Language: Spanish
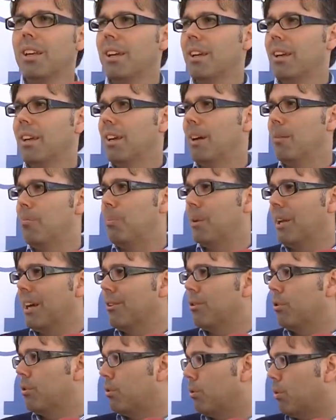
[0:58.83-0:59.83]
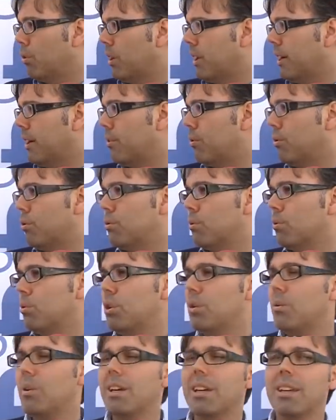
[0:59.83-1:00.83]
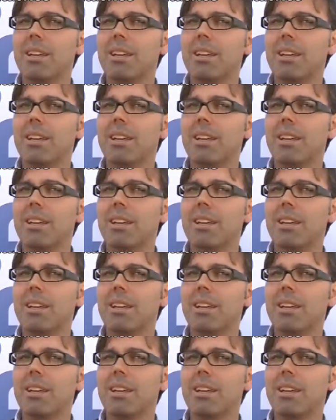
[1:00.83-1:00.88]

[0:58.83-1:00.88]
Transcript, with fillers: eh, ampliando zonas constructivas.